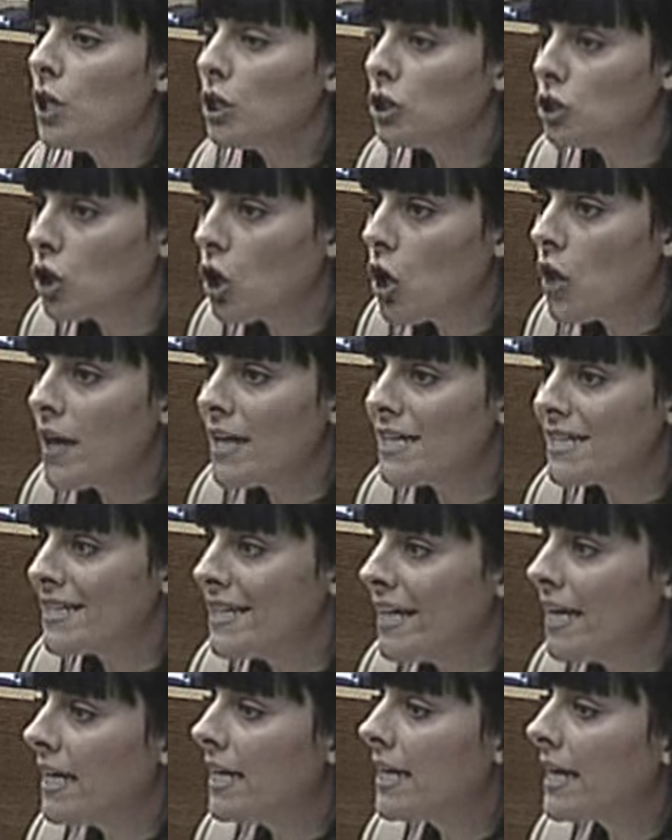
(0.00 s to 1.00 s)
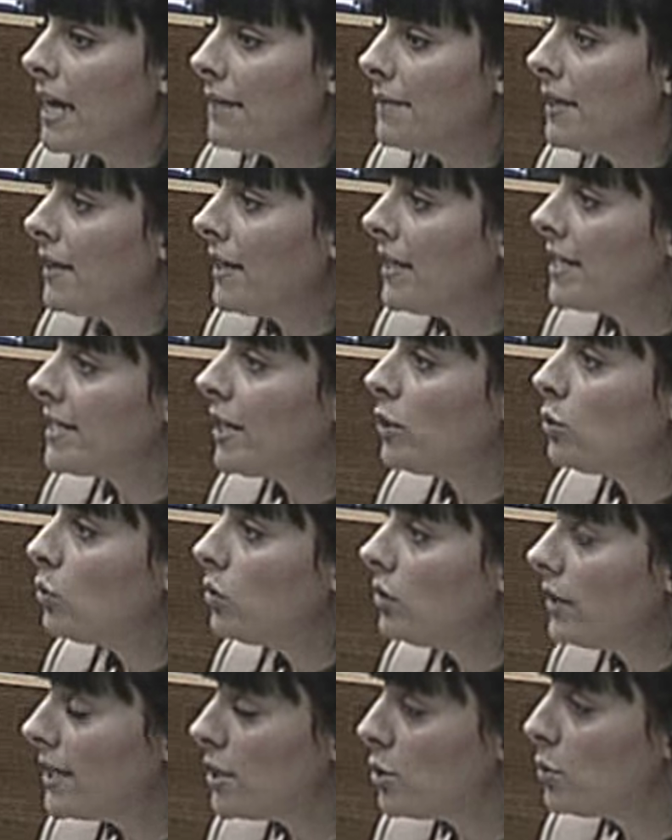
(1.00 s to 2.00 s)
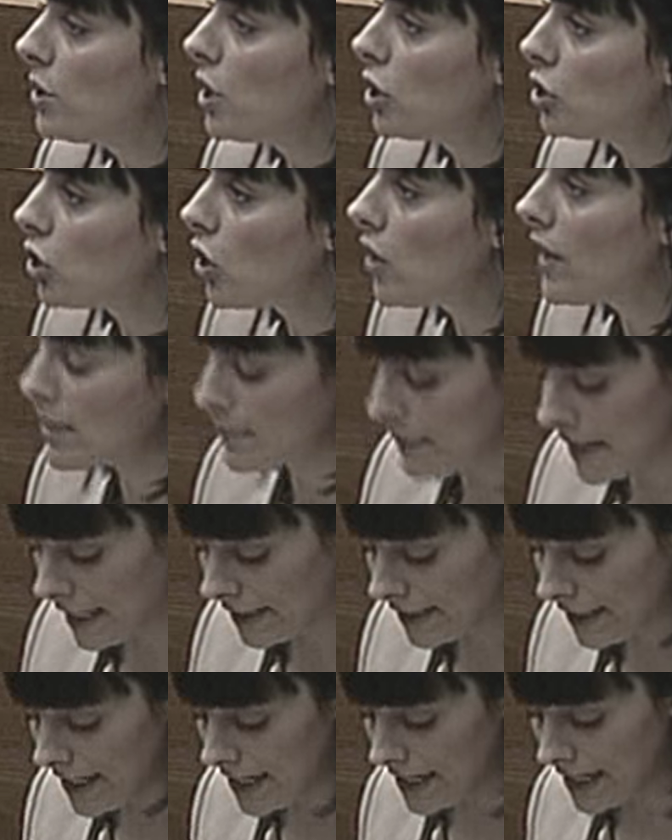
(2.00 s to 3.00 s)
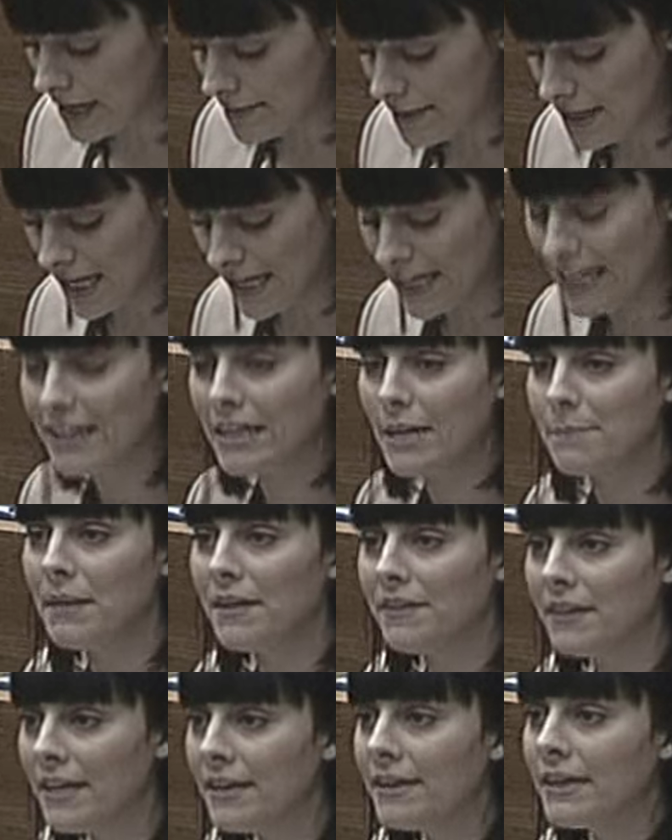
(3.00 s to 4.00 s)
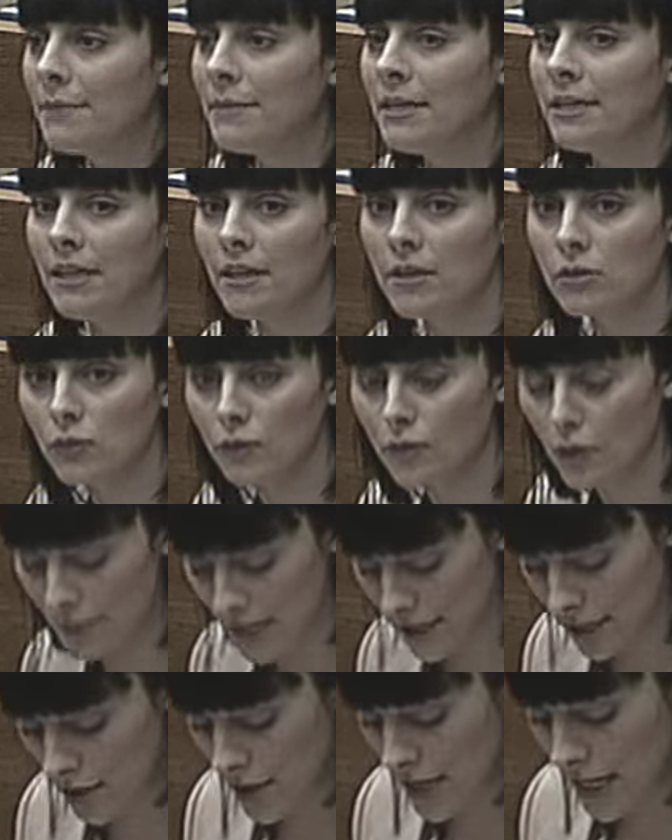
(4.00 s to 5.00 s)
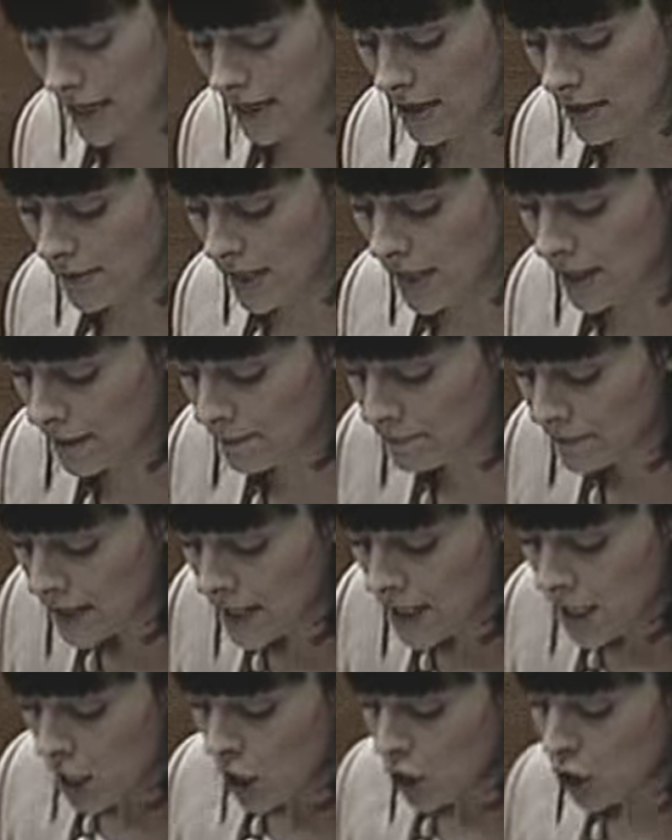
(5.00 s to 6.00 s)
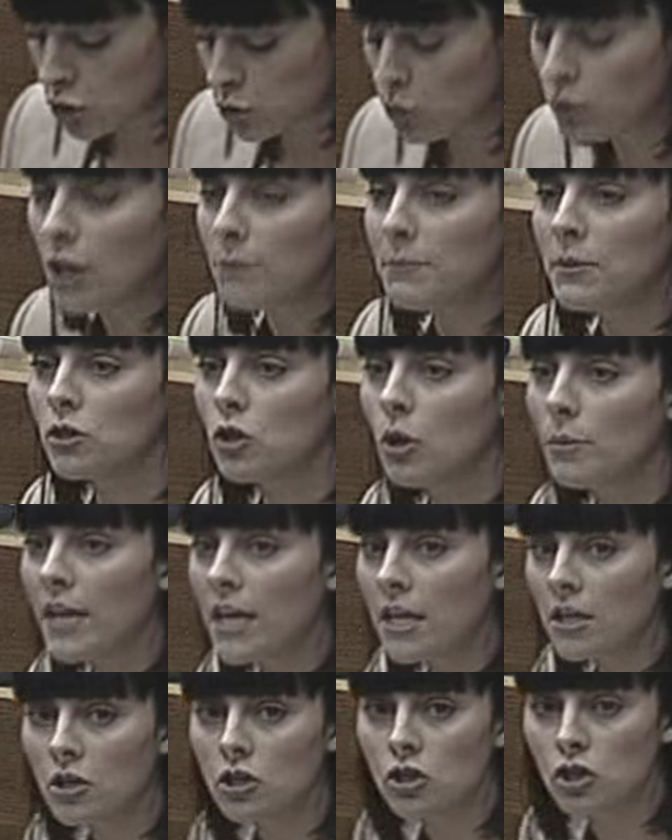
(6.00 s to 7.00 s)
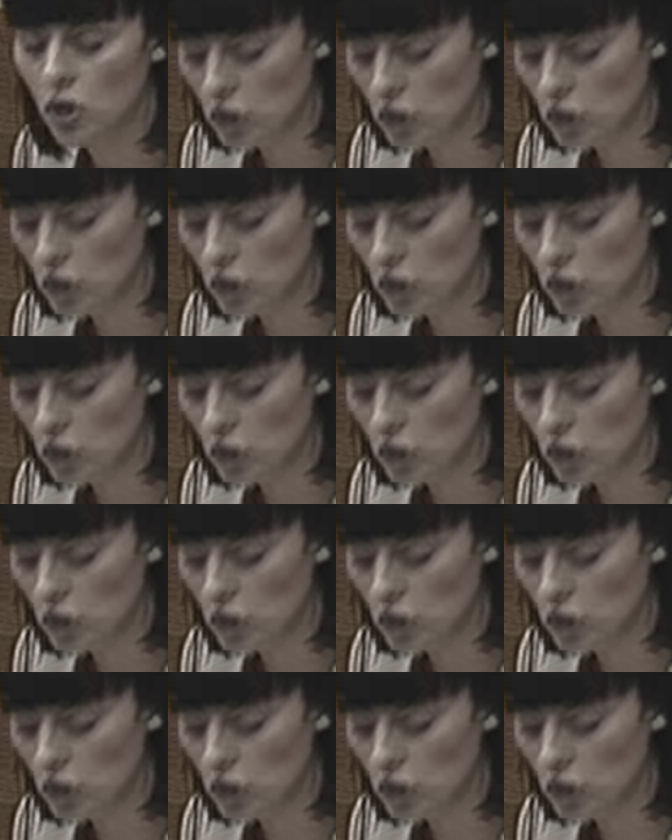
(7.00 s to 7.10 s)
todas tienen cabida, en este estudio todas van a tener cabida, independientemente de su formación académica. Los últimos gobiernos nos